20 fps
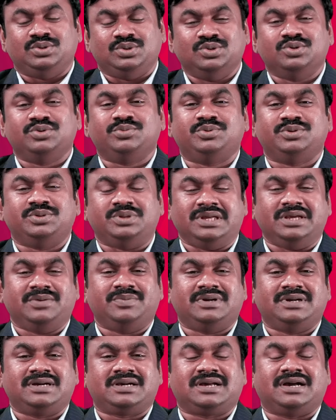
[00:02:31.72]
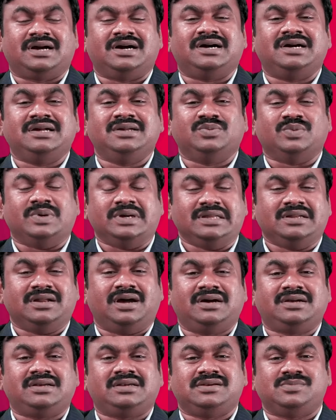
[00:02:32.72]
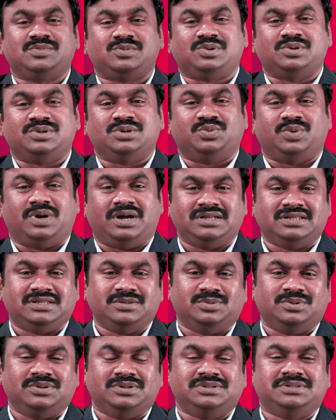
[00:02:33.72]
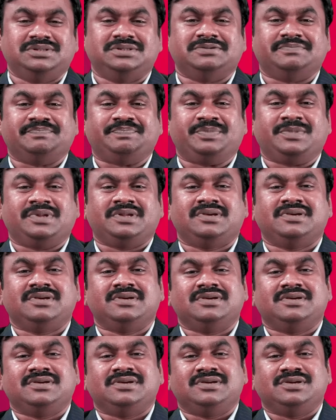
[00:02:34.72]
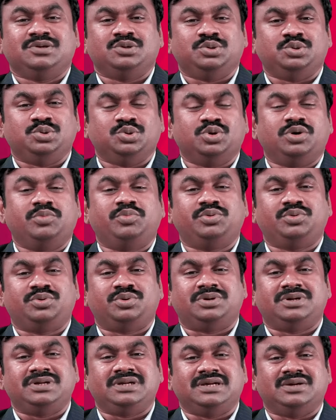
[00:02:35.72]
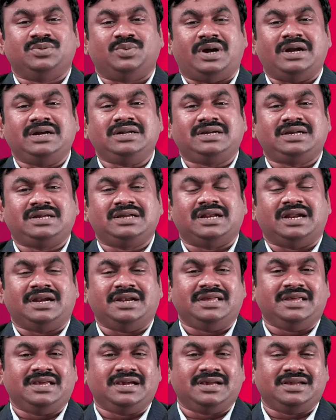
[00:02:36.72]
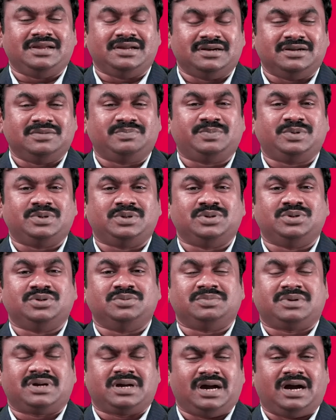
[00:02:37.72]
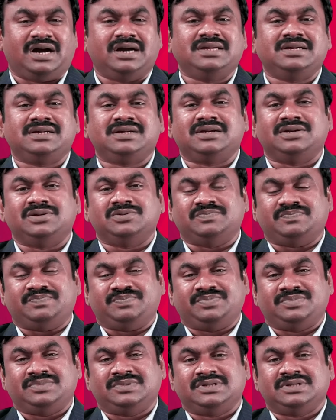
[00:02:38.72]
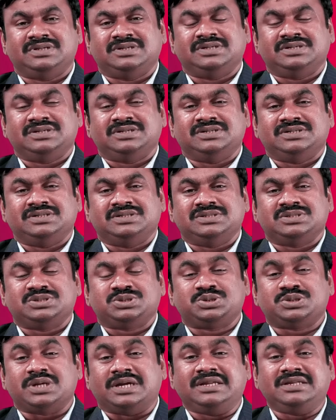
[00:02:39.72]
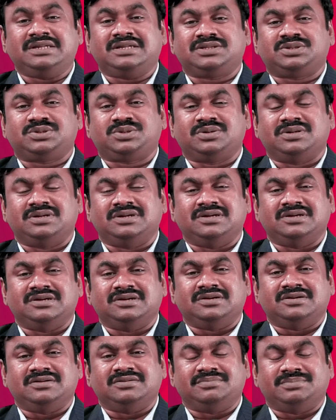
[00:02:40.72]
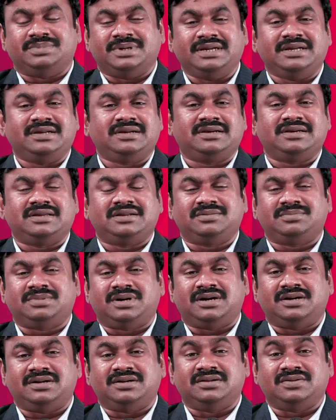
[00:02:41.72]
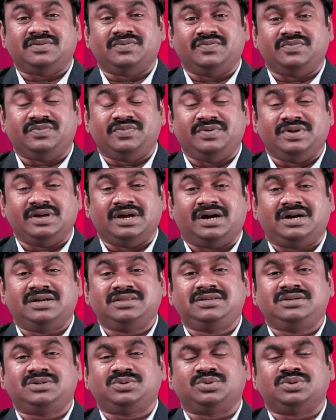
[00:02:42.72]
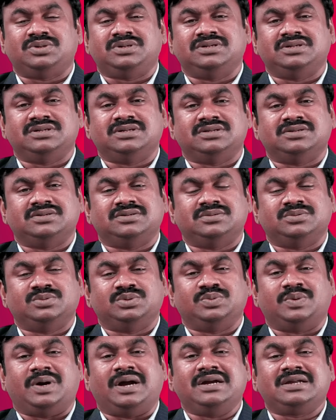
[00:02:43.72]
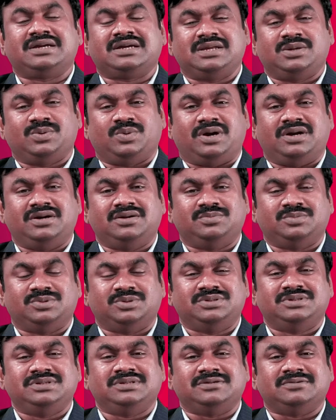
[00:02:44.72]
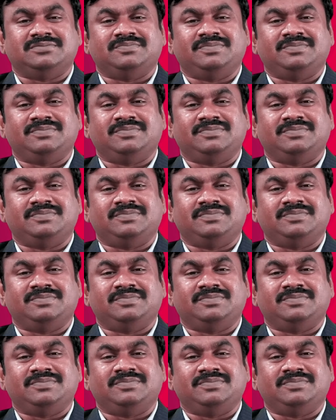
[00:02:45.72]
யோபு தேவனுக்காய் வைராக்கியம் கொண்டு வாழ்ந்த பொழுது யோபுனுடைய வாழ்க்கையில் அநேக இழப்புகளும் காயங்களும் சரீரத்தில் பயங்கரமான வியாதி கொண்டு ஒரு வாழ்க்கை வாழும்போது